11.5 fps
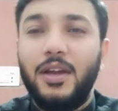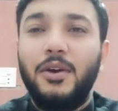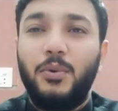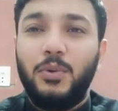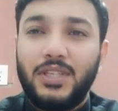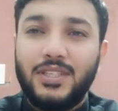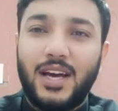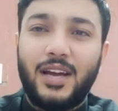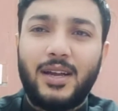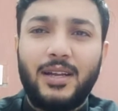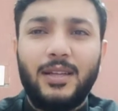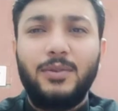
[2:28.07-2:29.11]
उनके साथ
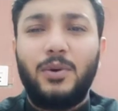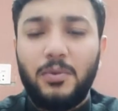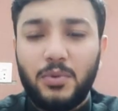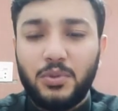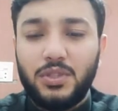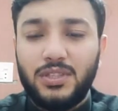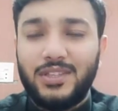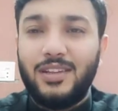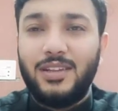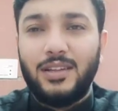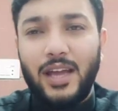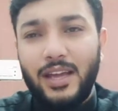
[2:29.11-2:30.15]
रहना तो आपको उसके साथ
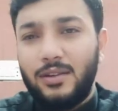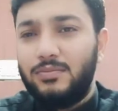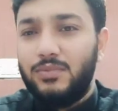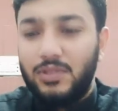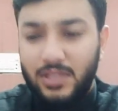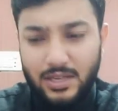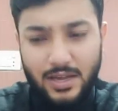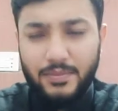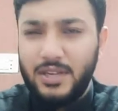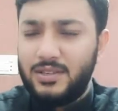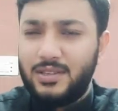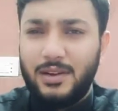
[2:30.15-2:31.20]
लाइक ये
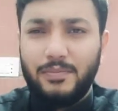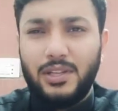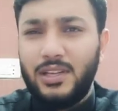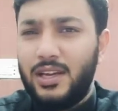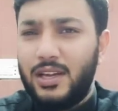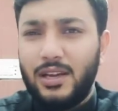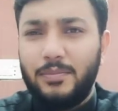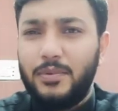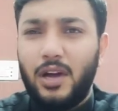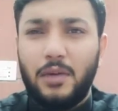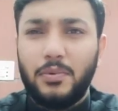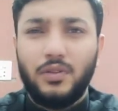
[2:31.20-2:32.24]
भी एग्जांपल दिए कि
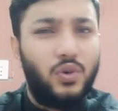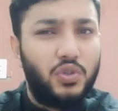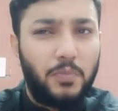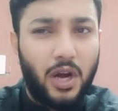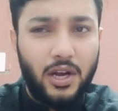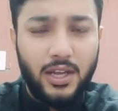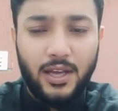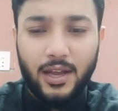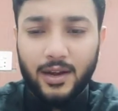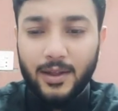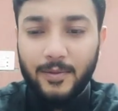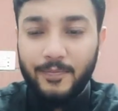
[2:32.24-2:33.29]
आपके दोस्त पार्टी कर
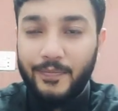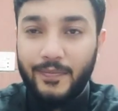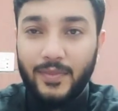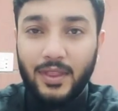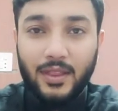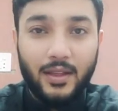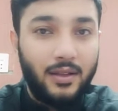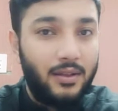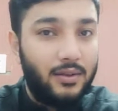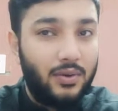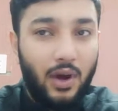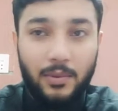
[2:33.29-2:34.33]
रहे हैं
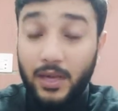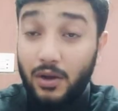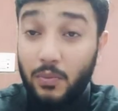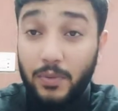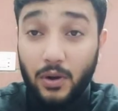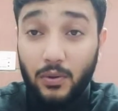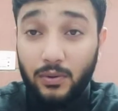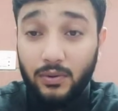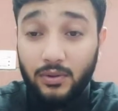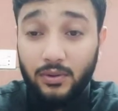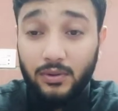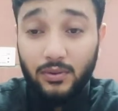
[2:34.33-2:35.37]
तो आप कह रहे हो पढ़ो
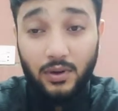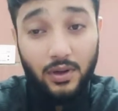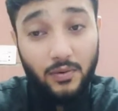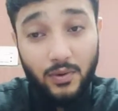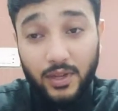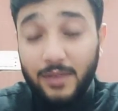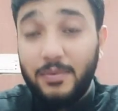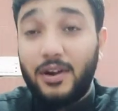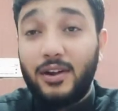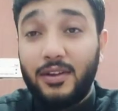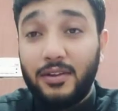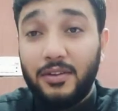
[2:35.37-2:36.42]
तो अगर वो नहीं पढ़
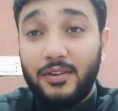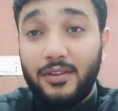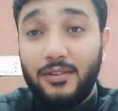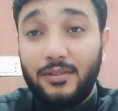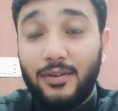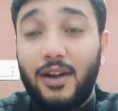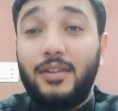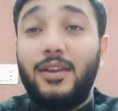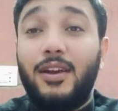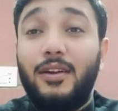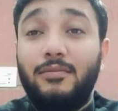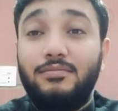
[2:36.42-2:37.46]
रहे तो ऐट द एंड